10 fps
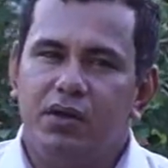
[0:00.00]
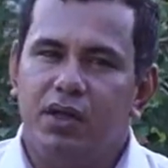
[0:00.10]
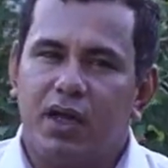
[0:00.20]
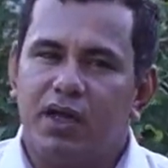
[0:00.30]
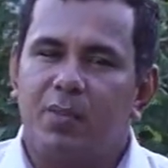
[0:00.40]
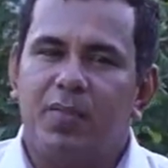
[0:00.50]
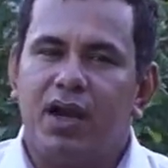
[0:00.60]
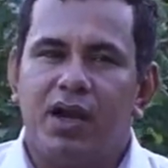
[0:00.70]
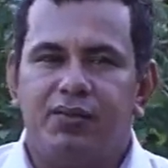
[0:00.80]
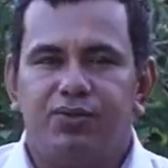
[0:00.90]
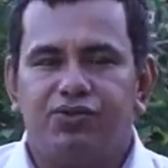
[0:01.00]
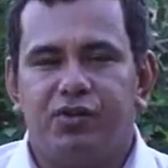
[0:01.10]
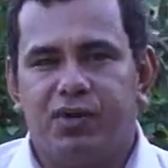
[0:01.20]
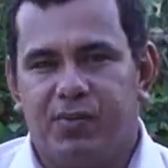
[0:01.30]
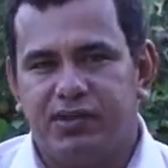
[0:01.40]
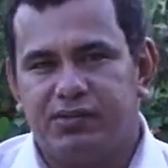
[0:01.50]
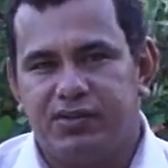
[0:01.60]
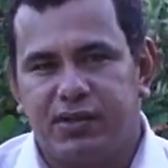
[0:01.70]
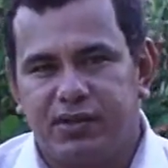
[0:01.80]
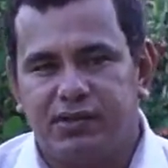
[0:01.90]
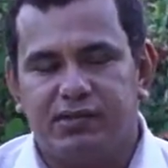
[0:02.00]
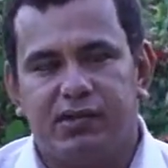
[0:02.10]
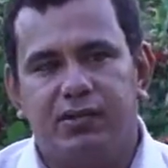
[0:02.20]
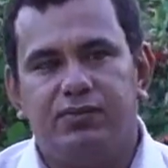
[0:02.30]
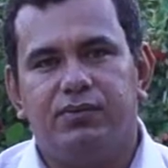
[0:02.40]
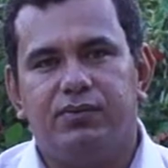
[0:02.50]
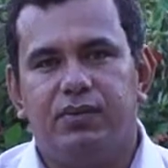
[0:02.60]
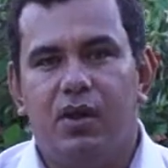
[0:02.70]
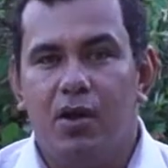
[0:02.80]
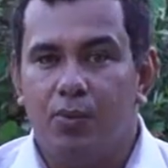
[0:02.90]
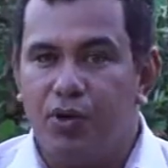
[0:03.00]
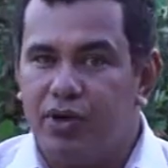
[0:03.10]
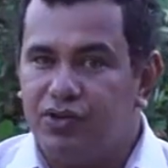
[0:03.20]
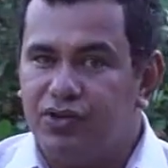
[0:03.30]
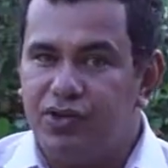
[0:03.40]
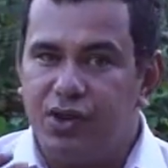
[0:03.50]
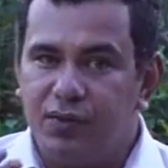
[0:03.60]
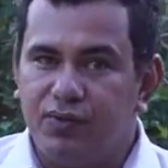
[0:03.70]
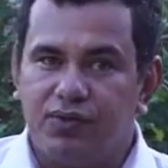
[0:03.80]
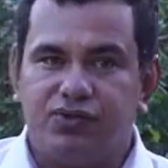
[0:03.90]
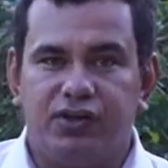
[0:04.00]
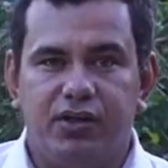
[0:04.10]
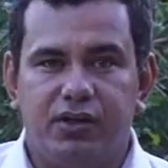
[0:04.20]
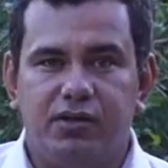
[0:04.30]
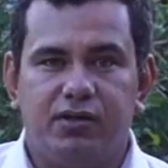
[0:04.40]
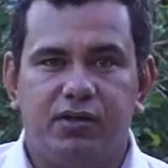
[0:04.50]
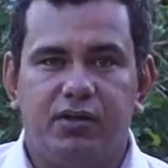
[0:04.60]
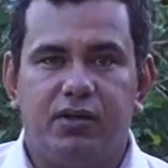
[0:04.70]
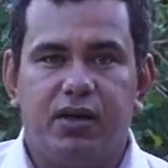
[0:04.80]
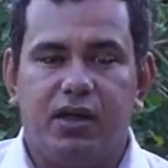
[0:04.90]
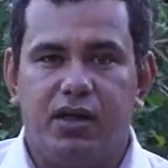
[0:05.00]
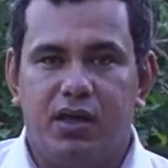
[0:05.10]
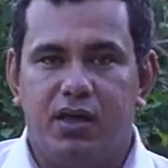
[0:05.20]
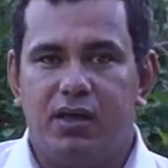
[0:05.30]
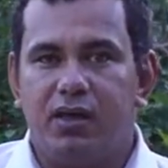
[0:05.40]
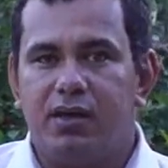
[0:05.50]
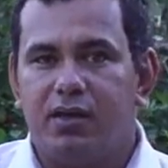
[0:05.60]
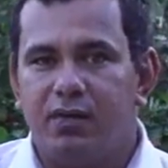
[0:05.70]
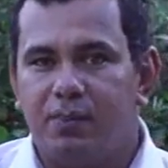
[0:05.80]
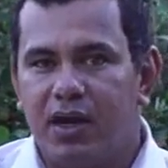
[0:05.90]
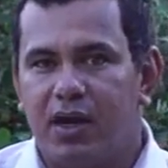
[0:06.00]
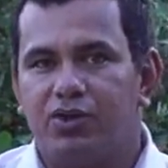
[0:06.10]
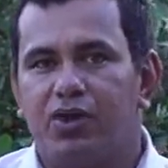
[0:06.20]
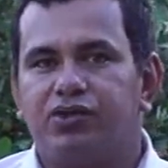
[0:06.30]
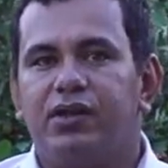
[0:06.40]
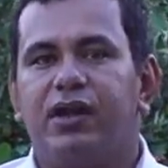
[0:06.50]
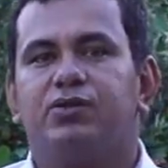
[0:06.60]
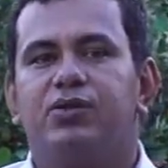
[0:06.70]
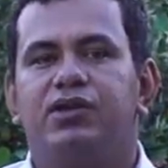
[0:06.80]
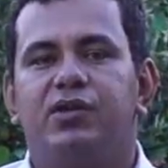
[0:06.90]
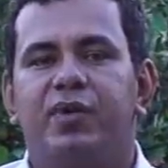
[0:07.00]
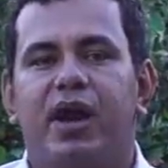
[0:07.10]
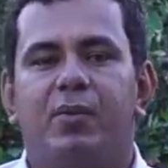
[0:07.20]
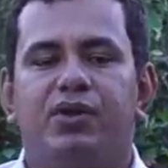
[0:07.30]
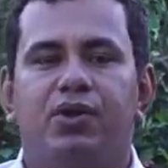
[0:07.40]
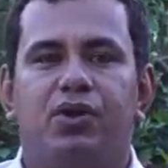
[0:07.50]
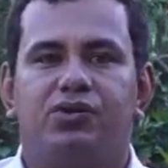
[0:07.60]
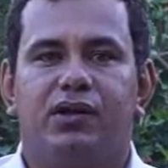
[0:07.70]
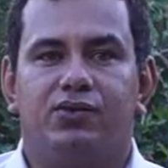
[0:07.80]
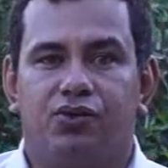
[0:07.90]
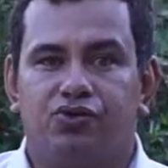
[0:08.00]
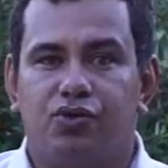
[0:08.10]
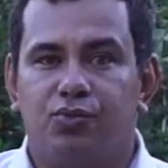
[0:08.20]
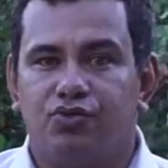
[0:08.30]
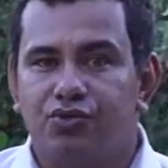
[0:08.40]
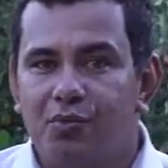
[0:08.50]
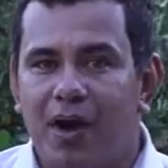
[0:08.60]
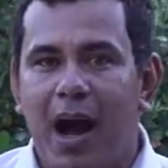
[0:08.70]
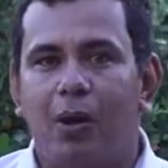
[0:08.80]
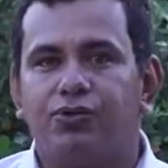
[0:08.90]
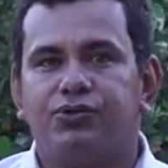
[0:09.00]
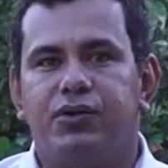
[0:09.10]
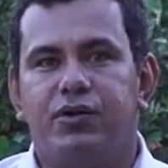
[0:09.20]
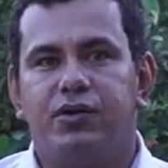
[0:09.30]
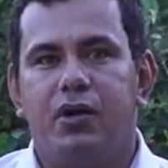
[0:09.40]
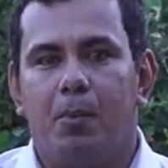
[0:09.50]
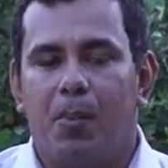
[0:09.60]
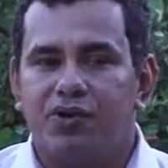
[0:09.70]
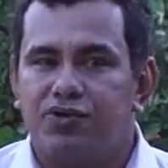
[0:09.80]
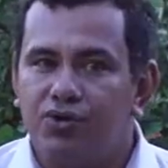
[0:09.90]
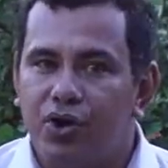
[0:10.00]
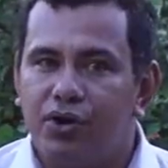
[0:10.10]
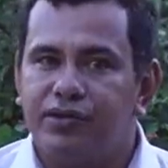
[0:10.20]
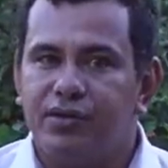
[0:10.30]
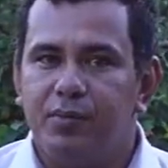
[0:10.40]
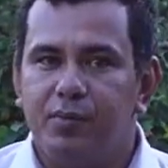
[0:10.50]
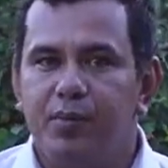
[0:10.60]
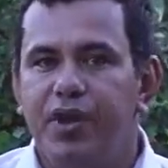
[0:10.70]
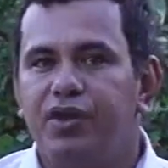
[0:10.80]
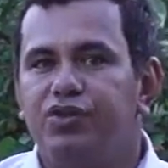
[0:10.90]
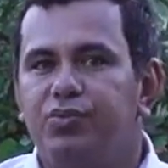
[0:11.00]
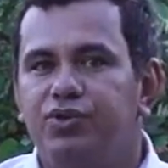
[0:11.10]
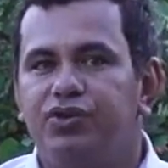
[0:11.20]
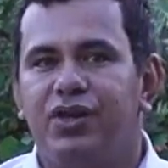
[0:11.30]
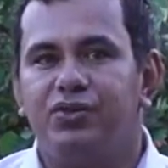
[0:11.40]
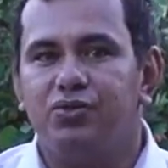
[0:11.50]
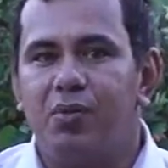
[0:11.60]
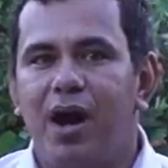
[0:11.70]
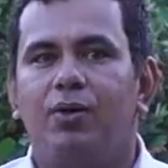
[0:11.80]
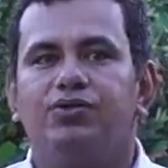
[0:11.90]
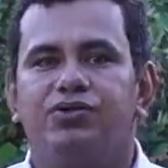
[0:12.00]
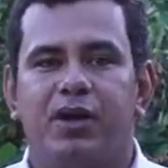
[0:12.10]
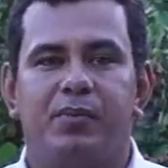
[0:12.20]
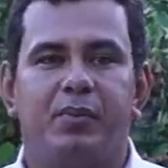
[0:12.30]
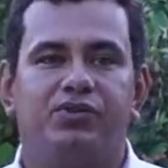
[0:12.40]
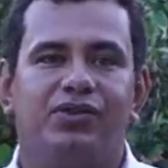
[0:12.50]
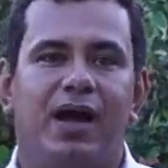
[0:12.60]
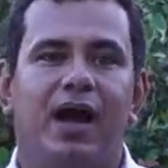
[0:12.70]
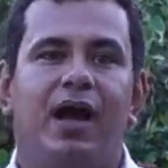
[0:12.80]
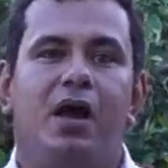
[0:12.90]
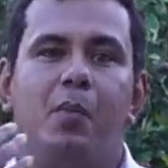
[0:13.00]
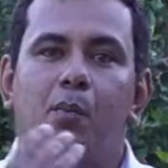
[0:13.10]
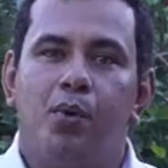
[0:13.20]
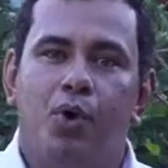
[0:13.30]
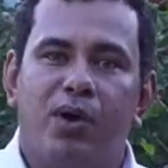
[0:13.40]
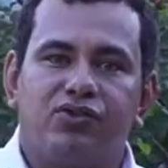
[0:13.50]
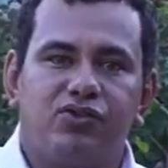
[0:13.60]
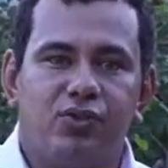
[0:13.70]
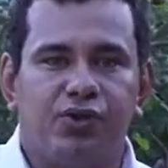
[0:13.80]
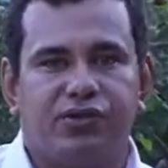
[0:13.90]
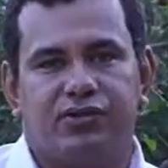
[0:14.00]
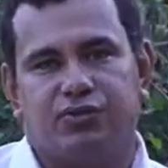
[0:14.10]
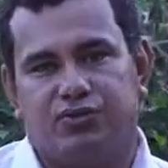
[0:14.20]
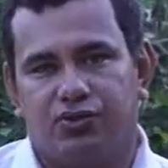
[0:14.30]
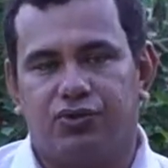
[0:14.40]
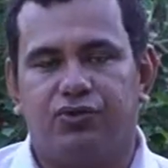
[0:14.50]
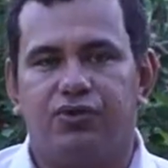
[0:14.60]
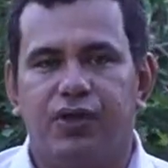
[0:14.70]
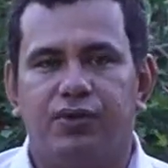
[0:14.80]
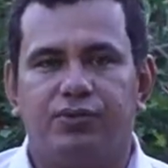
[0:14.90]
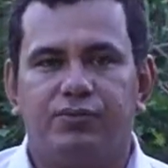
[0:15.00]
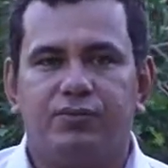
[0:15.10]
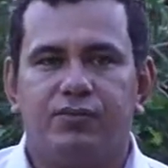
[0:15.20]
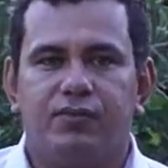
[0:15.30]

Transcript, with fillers: E aqui a palavra nos chama bastante atenção, porque se eu e você, que pela nossa natureza pecaminosa, nós somos maus, mas nós, mesmo sendo maus, sabemos dar boas coisas aos nossos filhos,